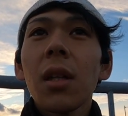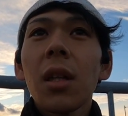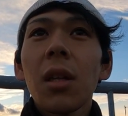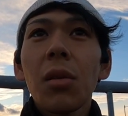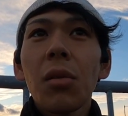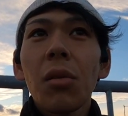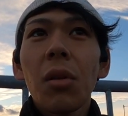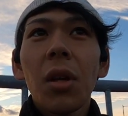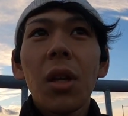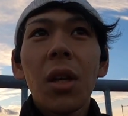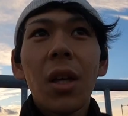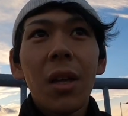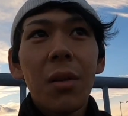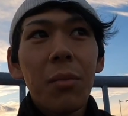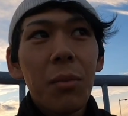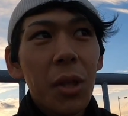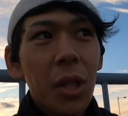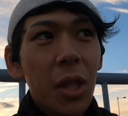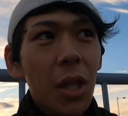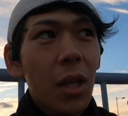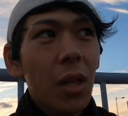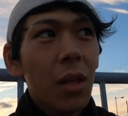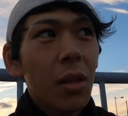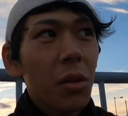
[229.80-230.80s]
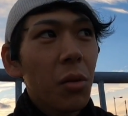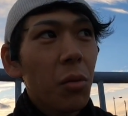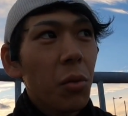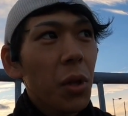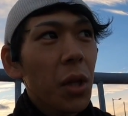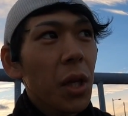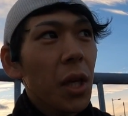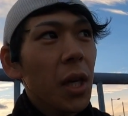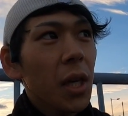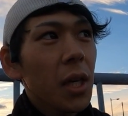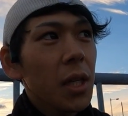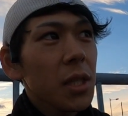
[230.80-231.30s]
でそれ一回見てで
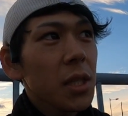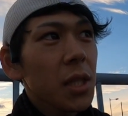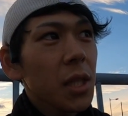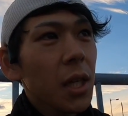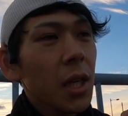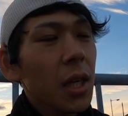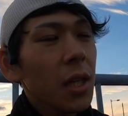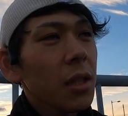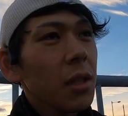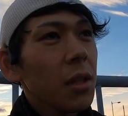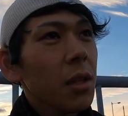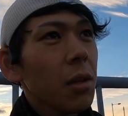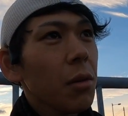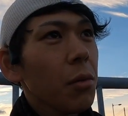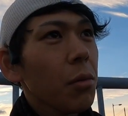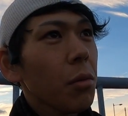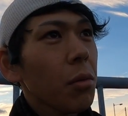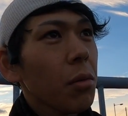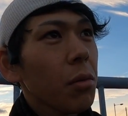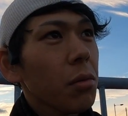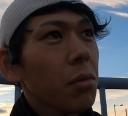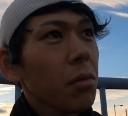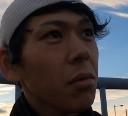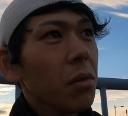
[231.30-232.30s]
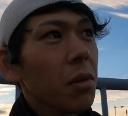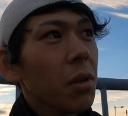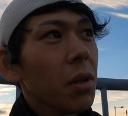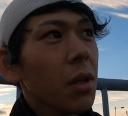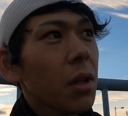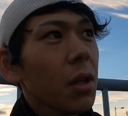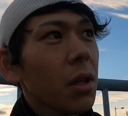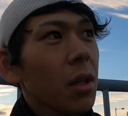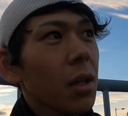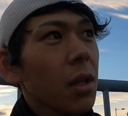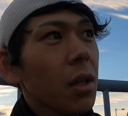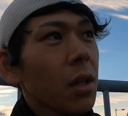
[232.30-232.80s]
折り返し帰ってくる
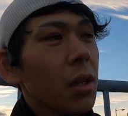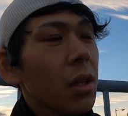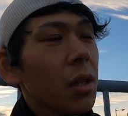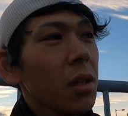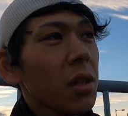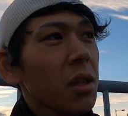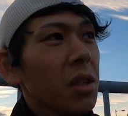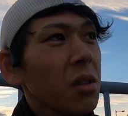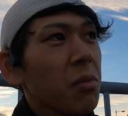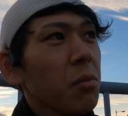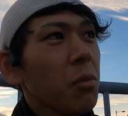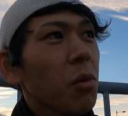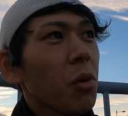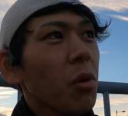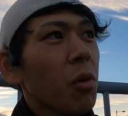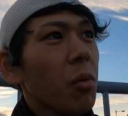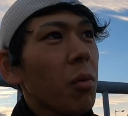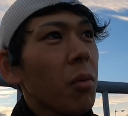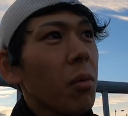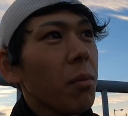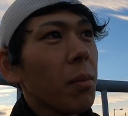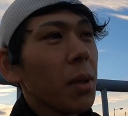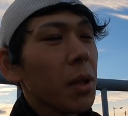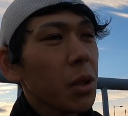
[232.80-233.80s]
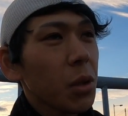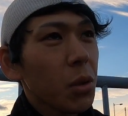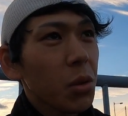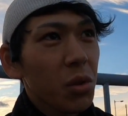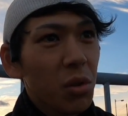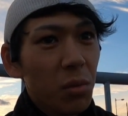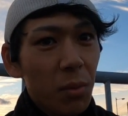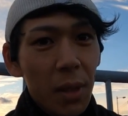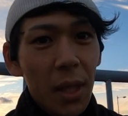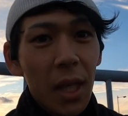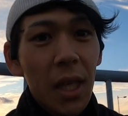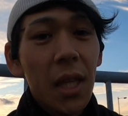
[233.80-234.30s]
時にもこう、まあ、その
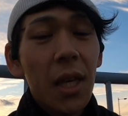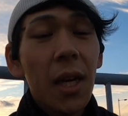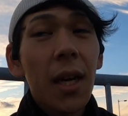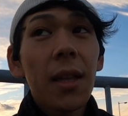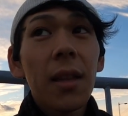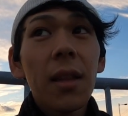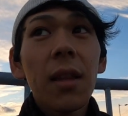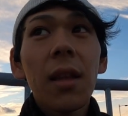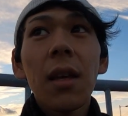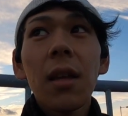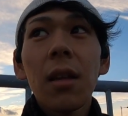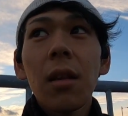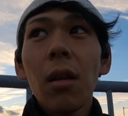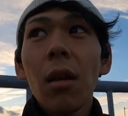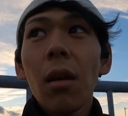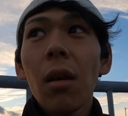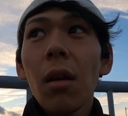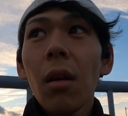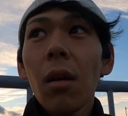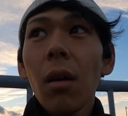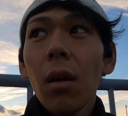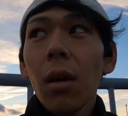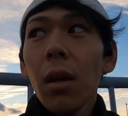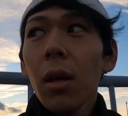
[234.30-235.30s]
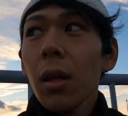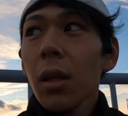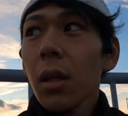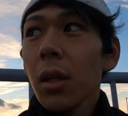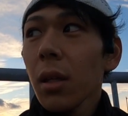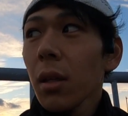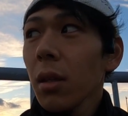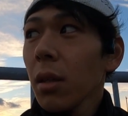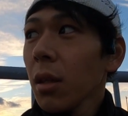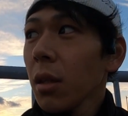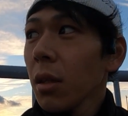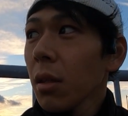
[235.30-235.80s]
人まだいてはってで
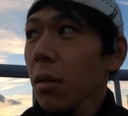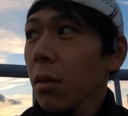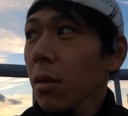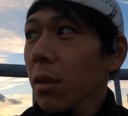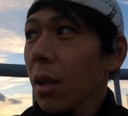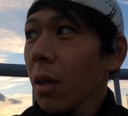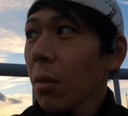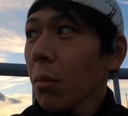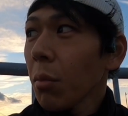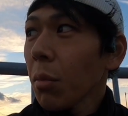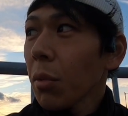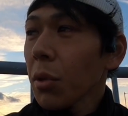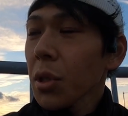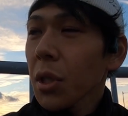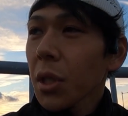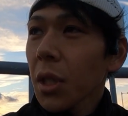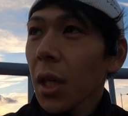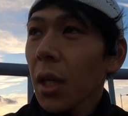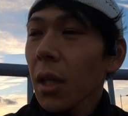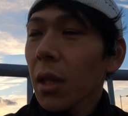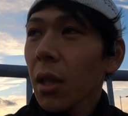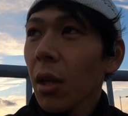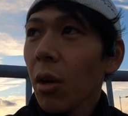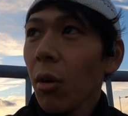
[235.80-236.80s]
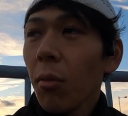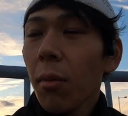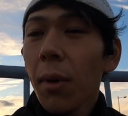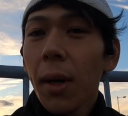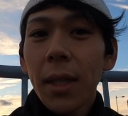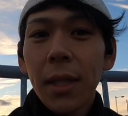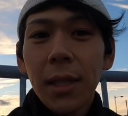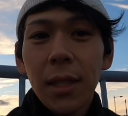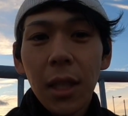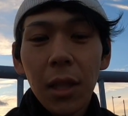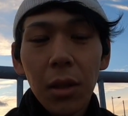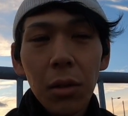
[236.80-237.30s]
犬の散歩してはったお
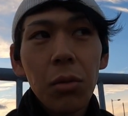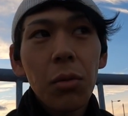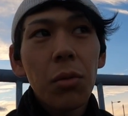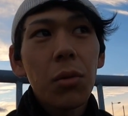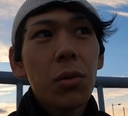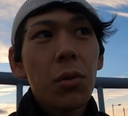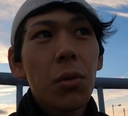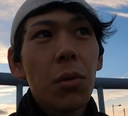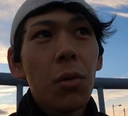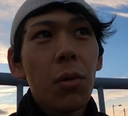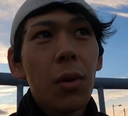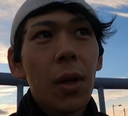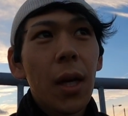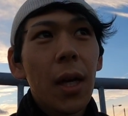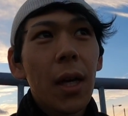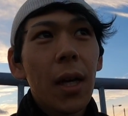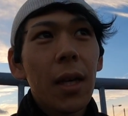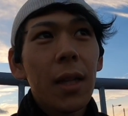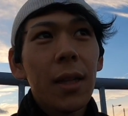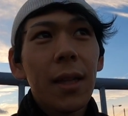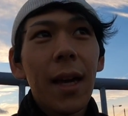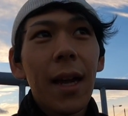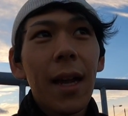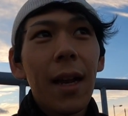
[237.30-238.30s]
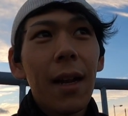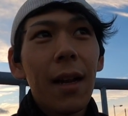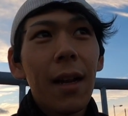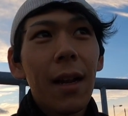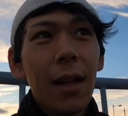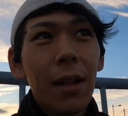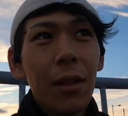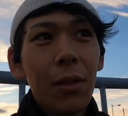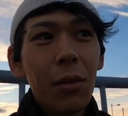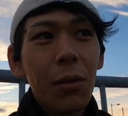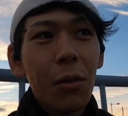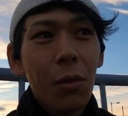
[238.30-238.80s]
ばあちゃんとこうなんか団
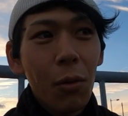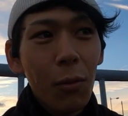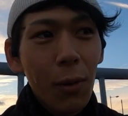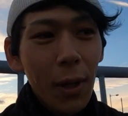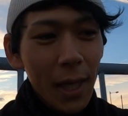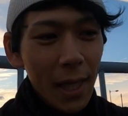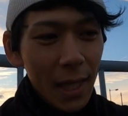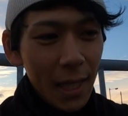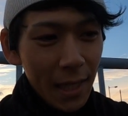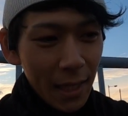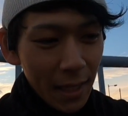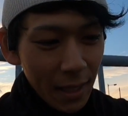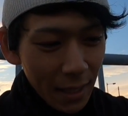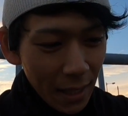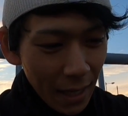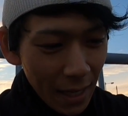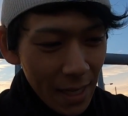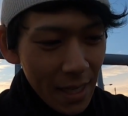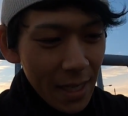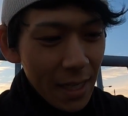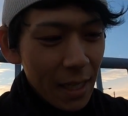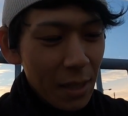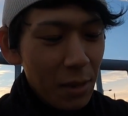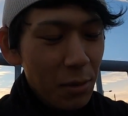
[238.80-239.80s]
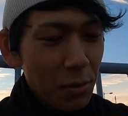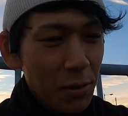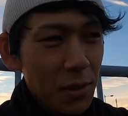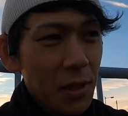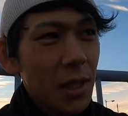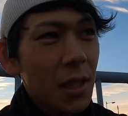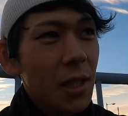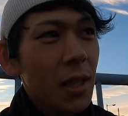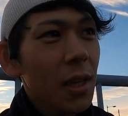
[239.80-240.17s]
らんと和気あいあいとし